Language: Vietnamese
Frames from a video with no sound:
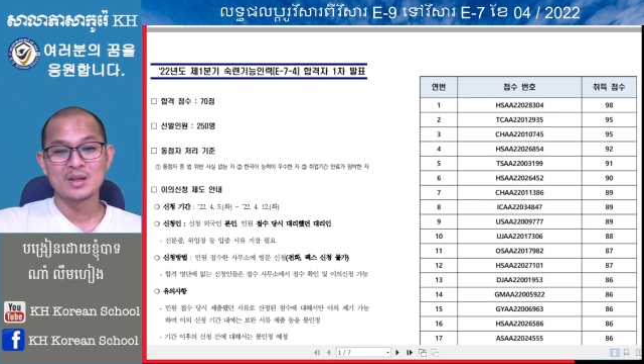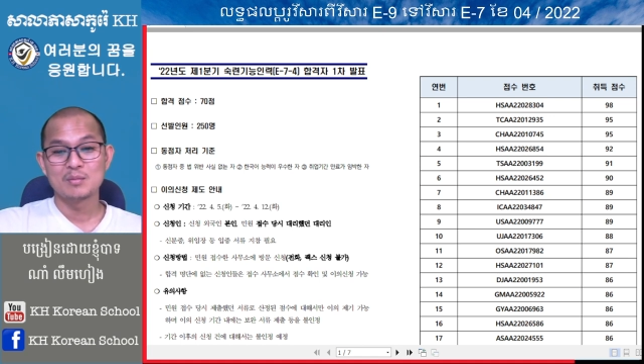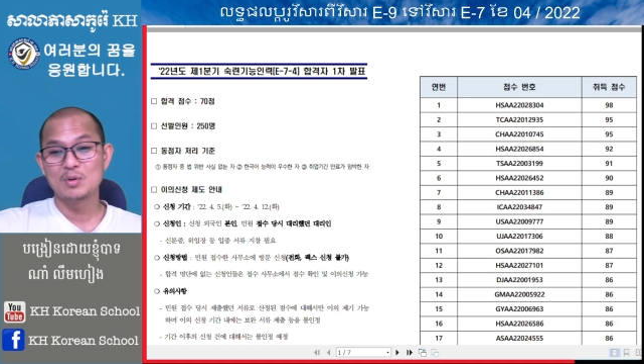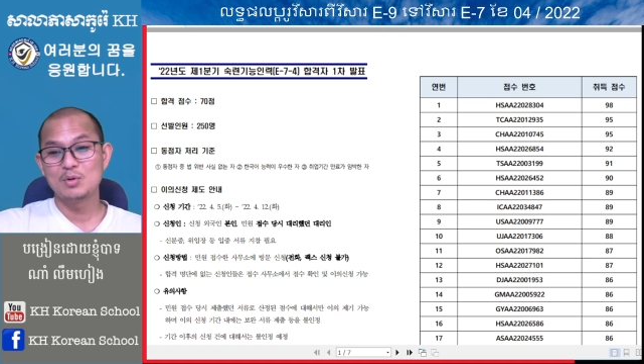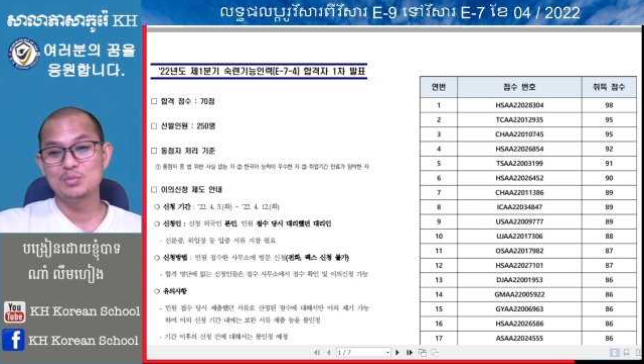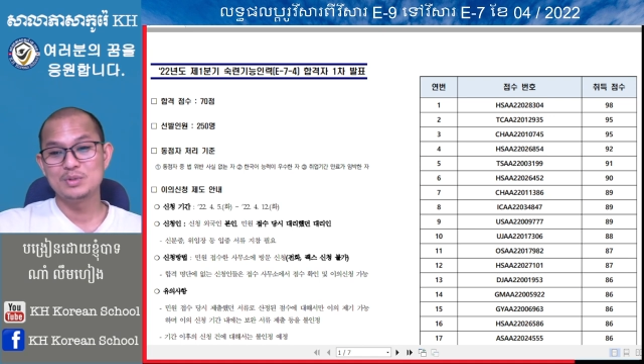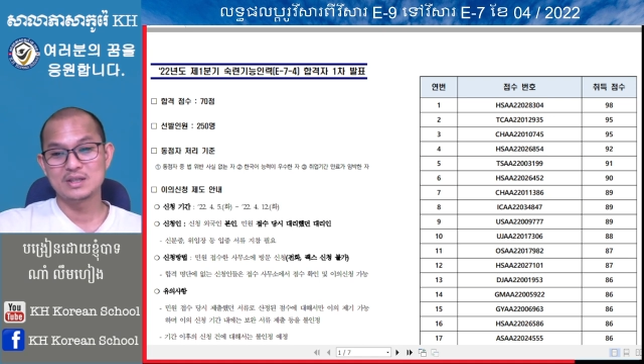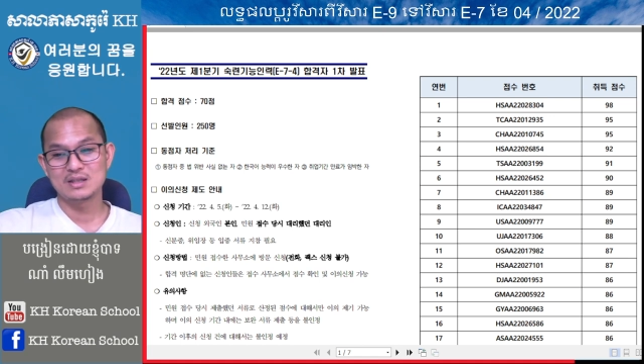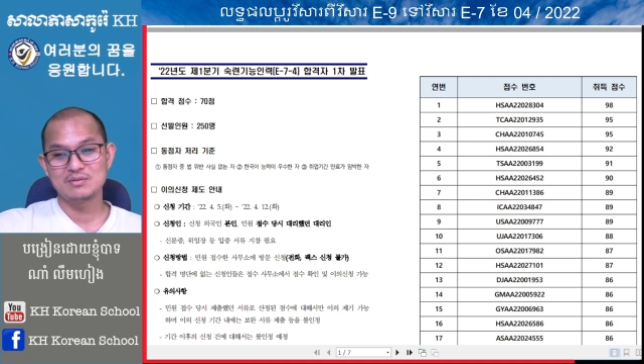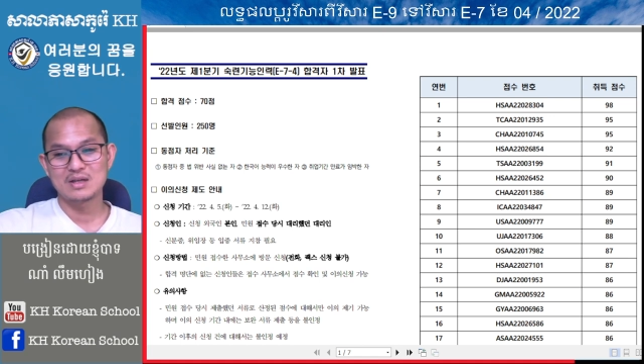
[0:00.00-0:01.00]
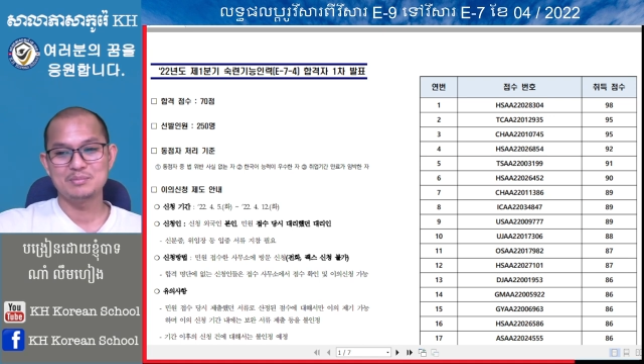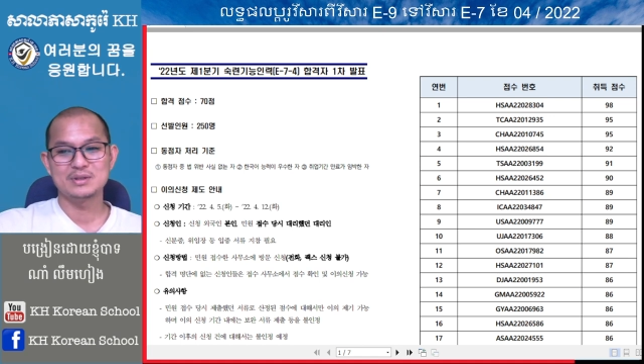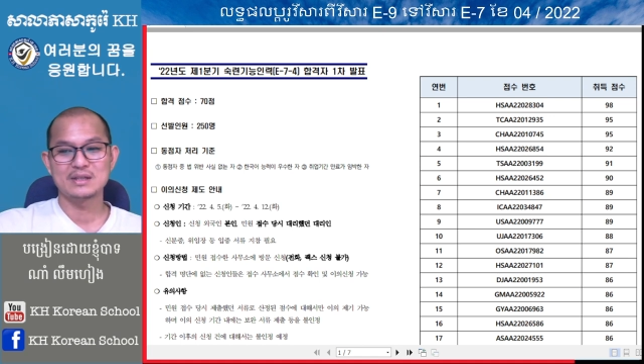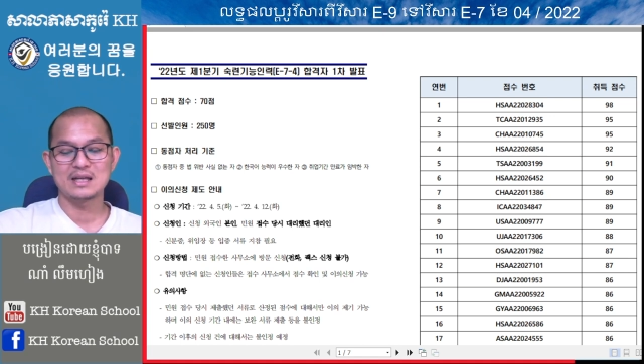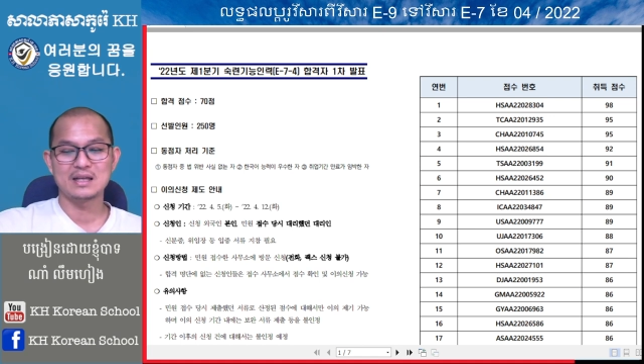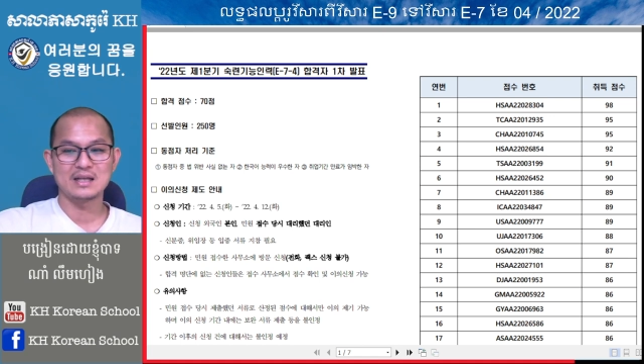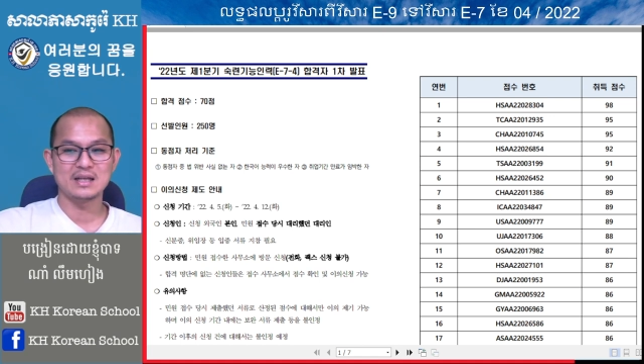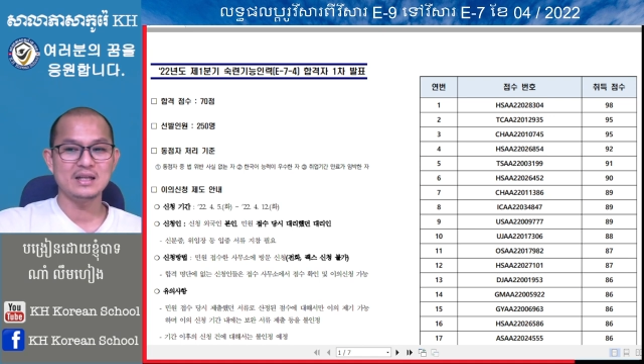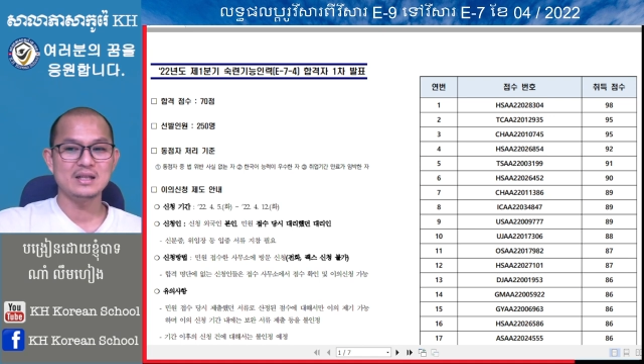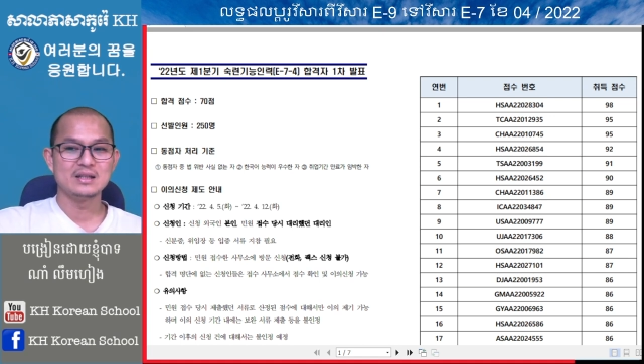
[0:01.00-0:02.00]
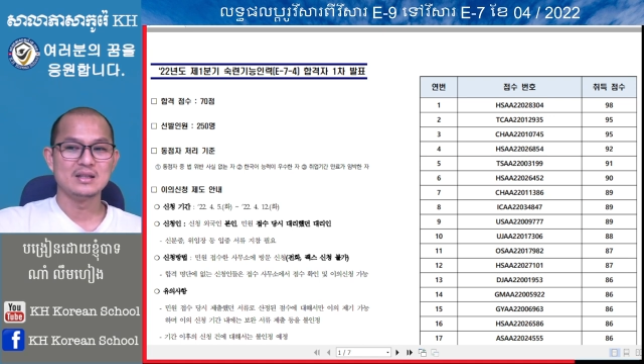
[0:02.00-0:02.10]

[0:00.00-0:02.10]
bóng ôn bị chớn khoa vì xa khả rẽ